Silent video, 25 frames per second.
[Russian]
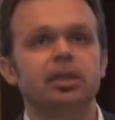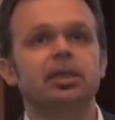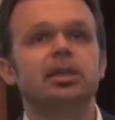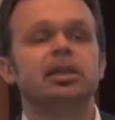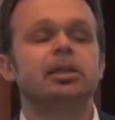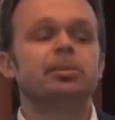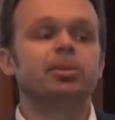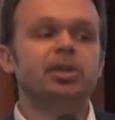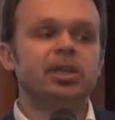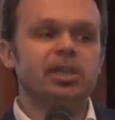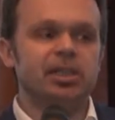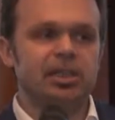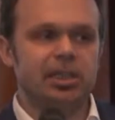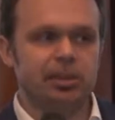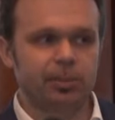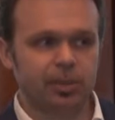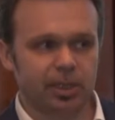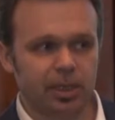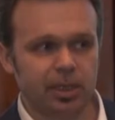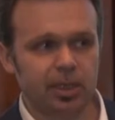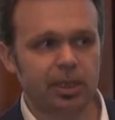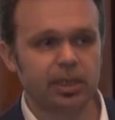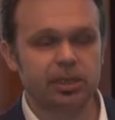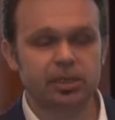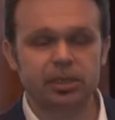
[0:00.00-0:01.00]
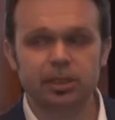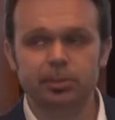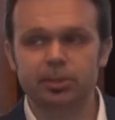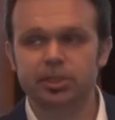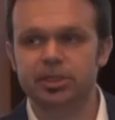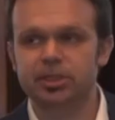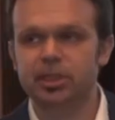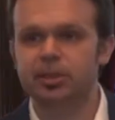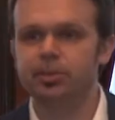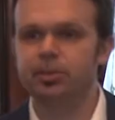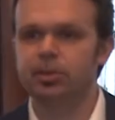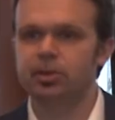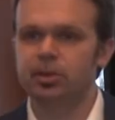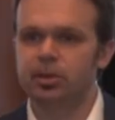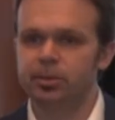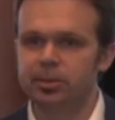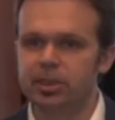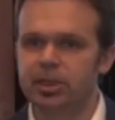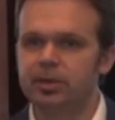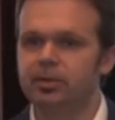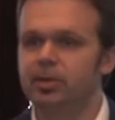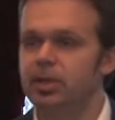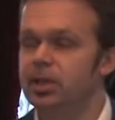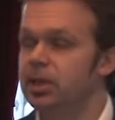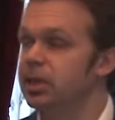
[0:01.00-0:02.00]
либо если мы agile масштабируем,
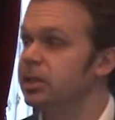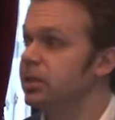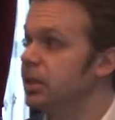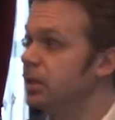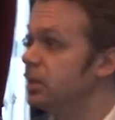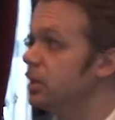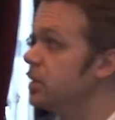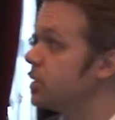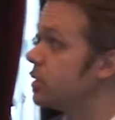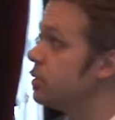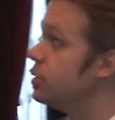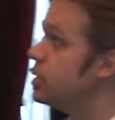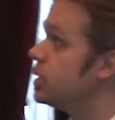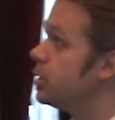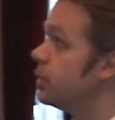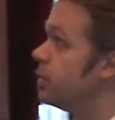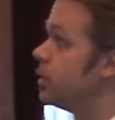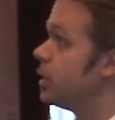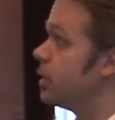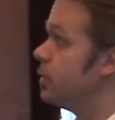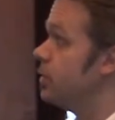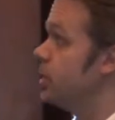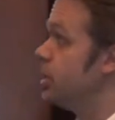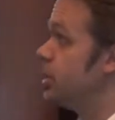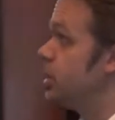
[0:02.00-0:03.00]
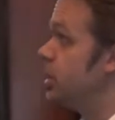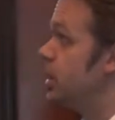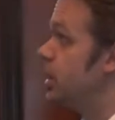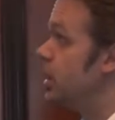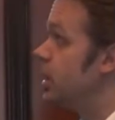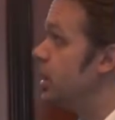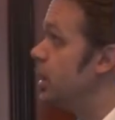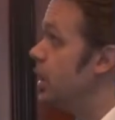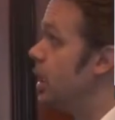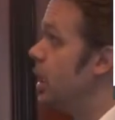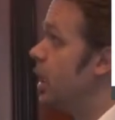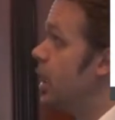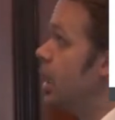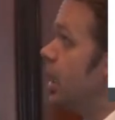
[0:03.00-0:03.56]
доверие – это одна из ключевых вещей.